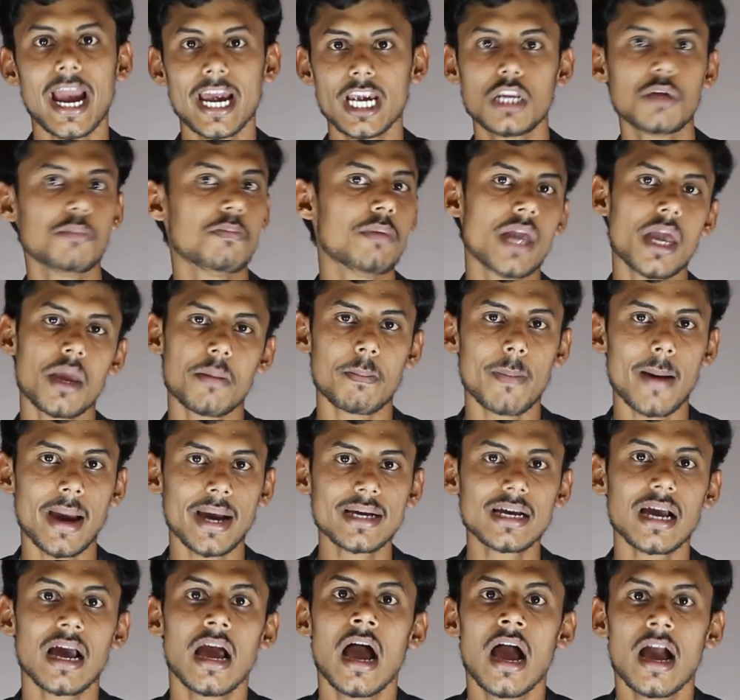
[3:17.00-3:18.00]
ஐடிபிஐ
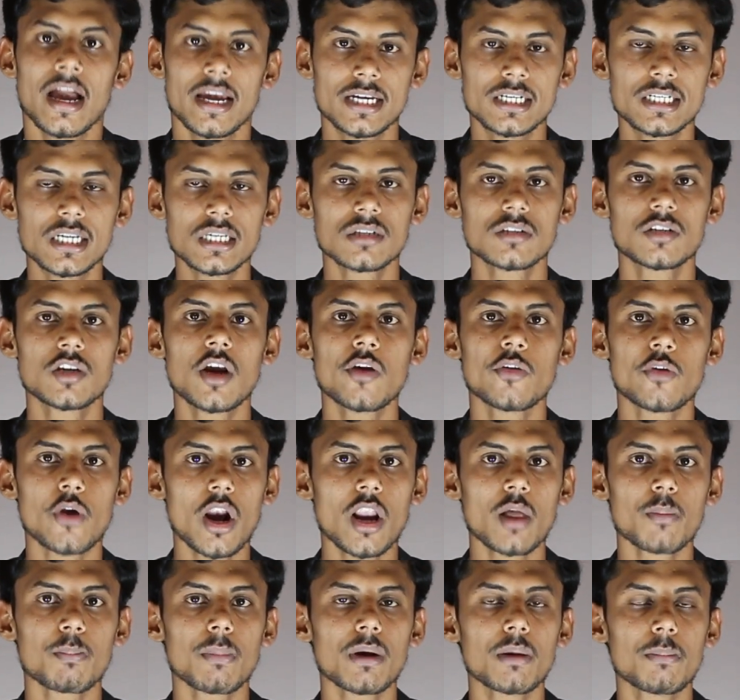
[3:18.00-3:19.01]
பேங்க் இண்டஸ்ட்ரியல்
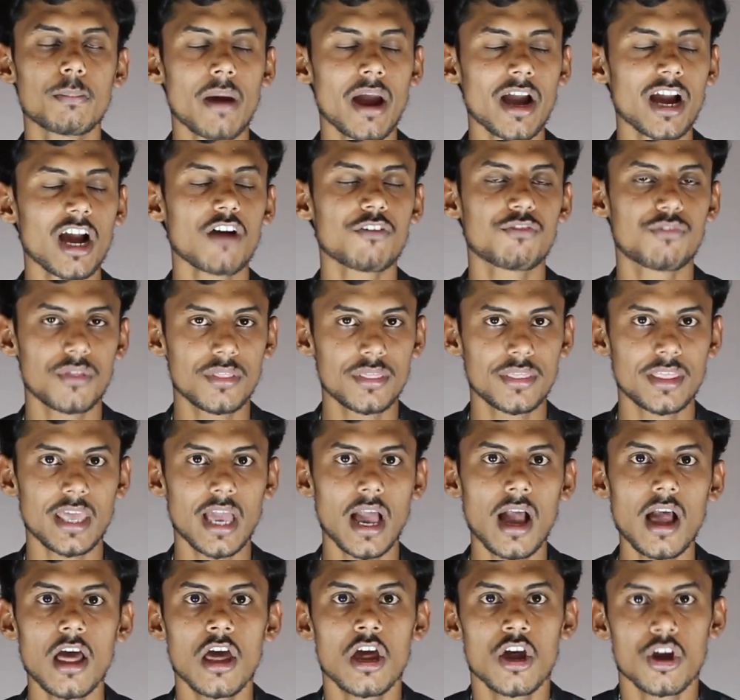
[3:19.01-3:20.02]
டெவலப்மெண்ட் பேங்க் ஆஃப்
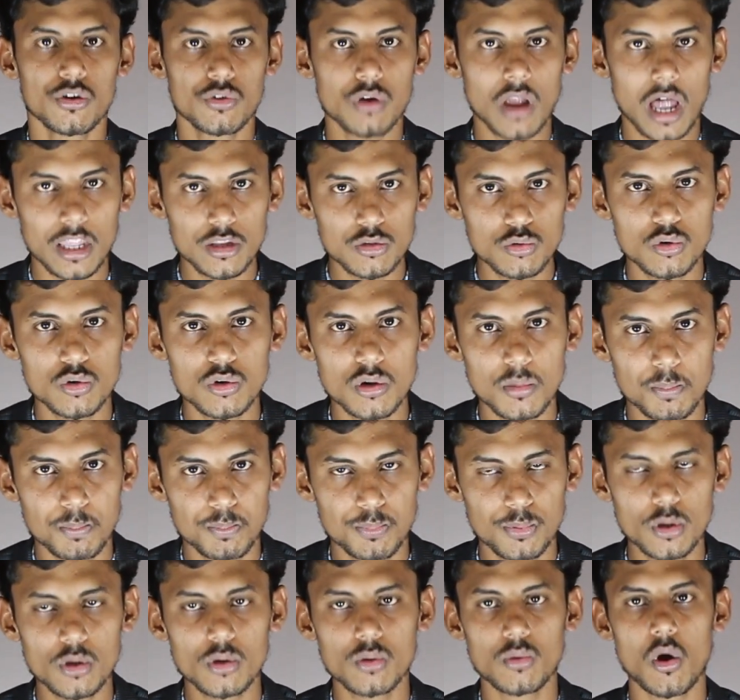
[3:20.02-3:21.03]
இந்தியா ஸோ அதுவும்
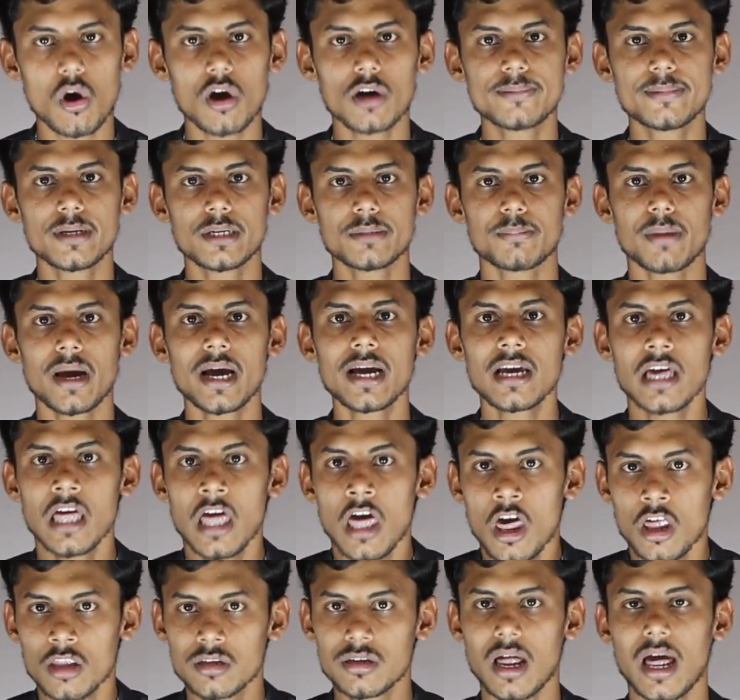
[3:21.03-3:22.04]
பியூர் கவர்மெண்ட் பேங்க்
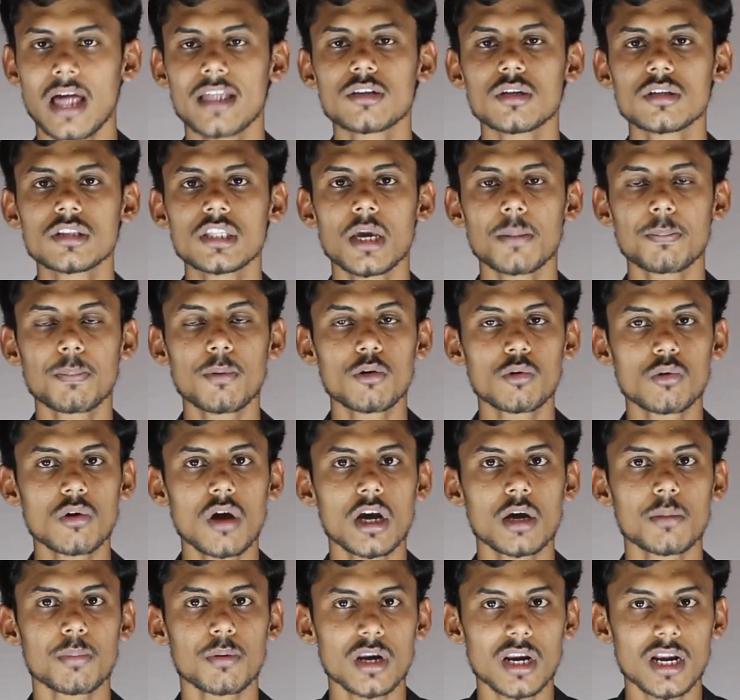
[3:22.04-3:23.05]
ஸோ அது வந்து எப்போ
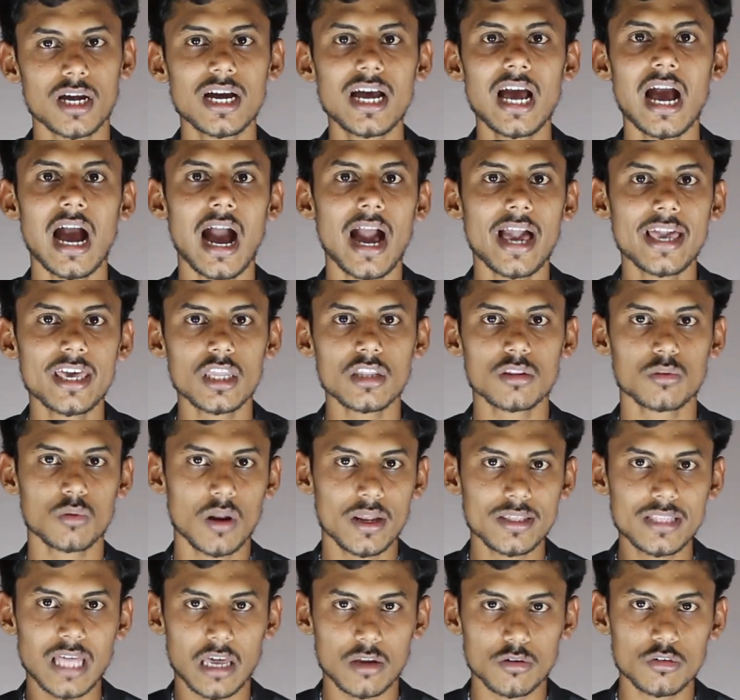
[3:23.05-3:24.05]
உருவாக்கப்படுறாங்க ஆயிரத்தி
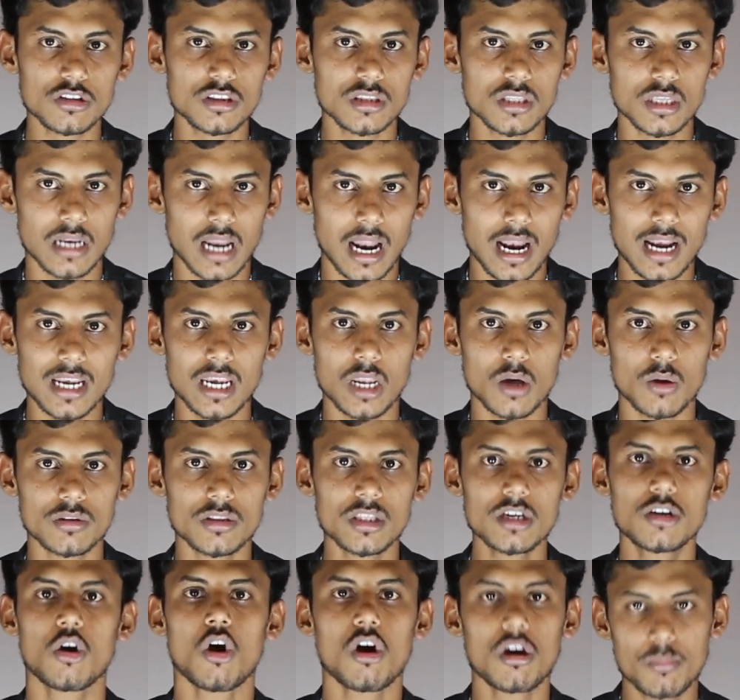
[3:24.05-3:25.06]
தொள்ளாயிரத்தி அறுபத்தி நாலில்
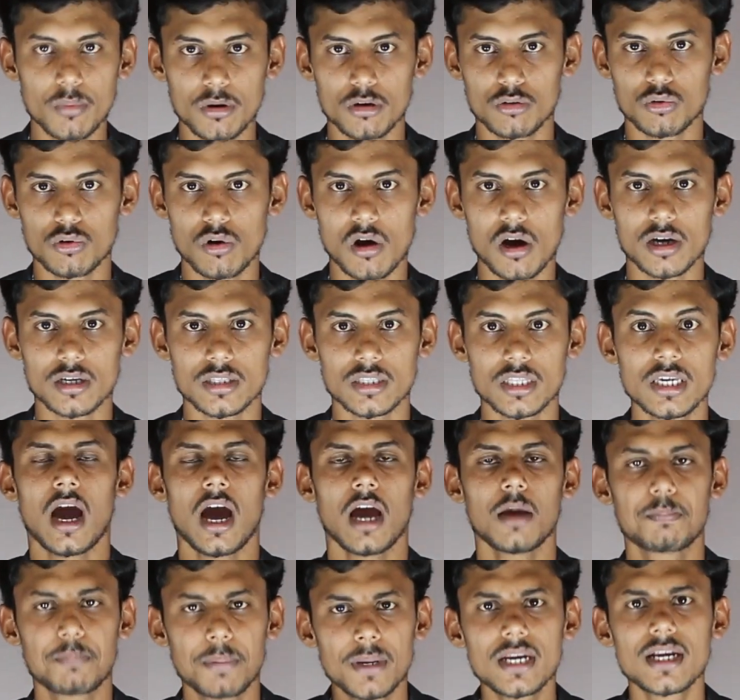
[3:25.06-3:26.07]
வந்து கவர்மெண்ட் உருவாக்குது
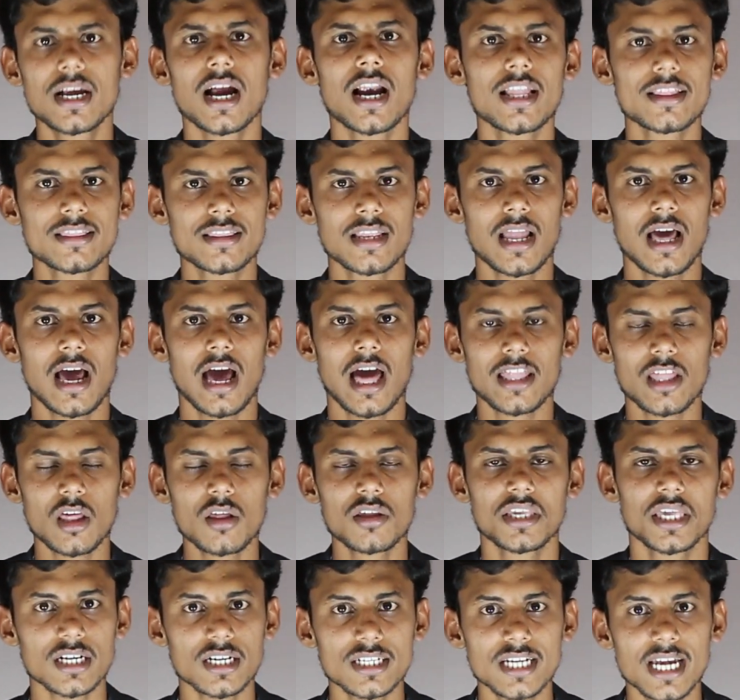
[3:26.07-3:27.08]
அது பிற்காலத்தில்
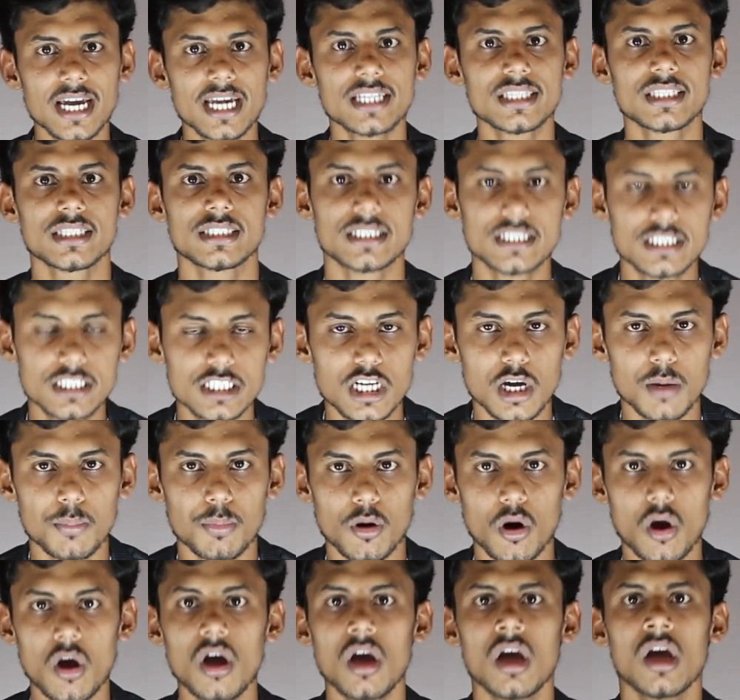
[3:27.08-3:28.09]
அதாவது இரண்டாயிரத்தி எட்டுக்கு
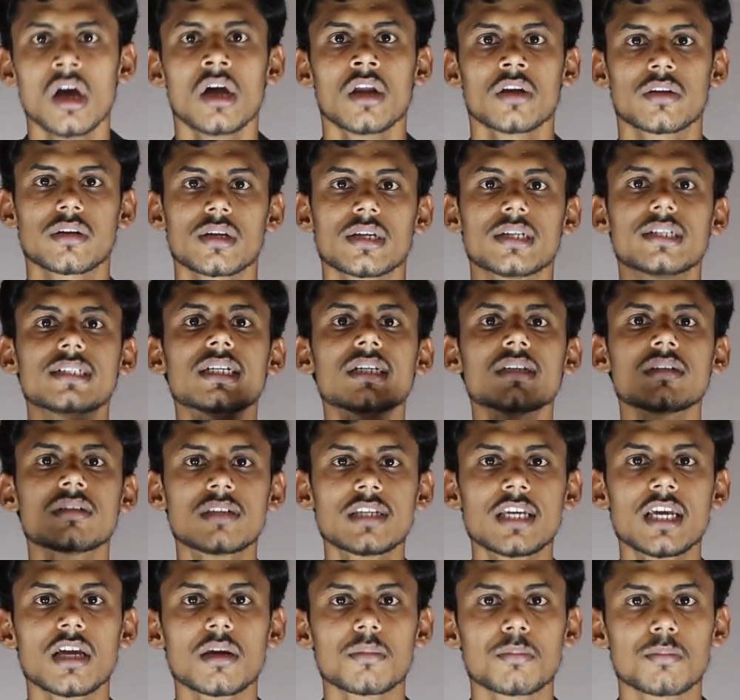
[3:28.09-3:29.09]
அப்புறம் ஸோ
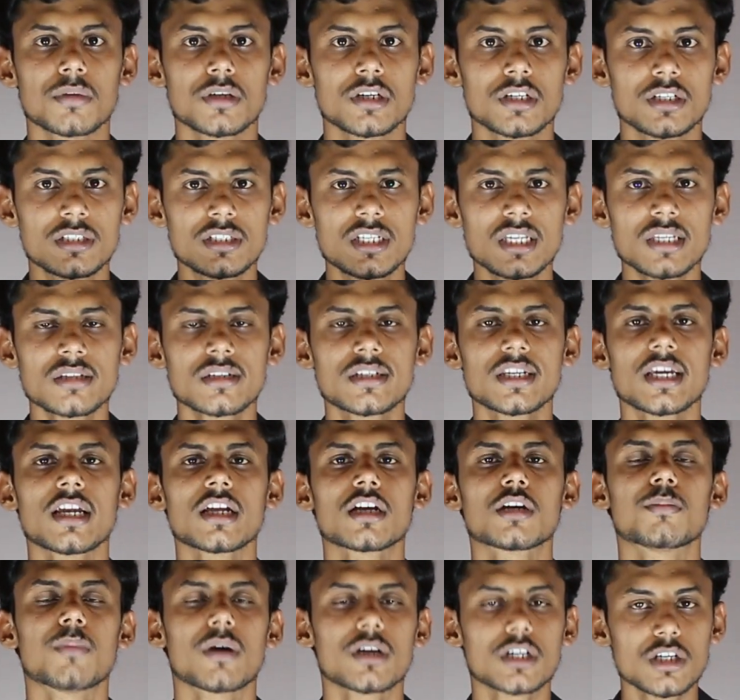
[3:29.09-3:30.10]
இண்டஸ்ட்ரியல்
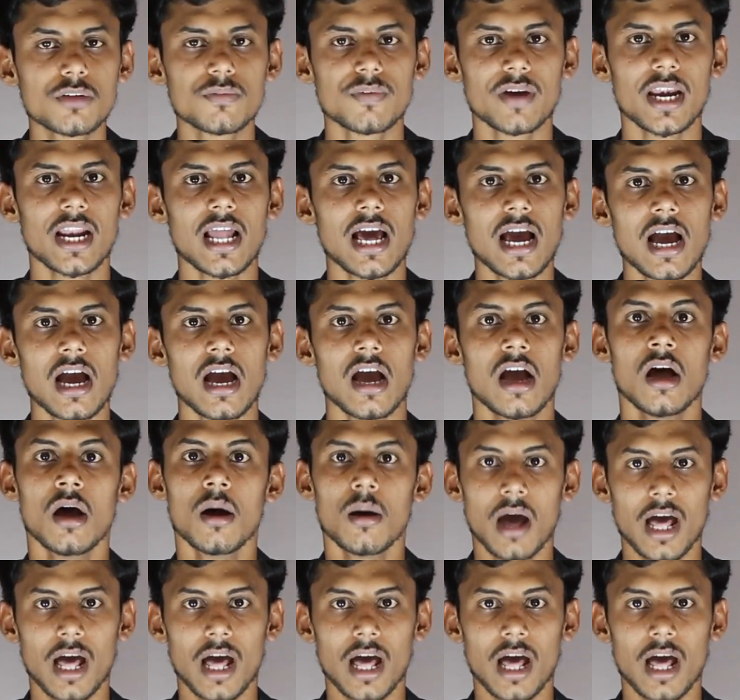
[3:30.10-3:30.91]
இண்டஸ்ட்ரியலுக்கு மட்டும் வேணாம்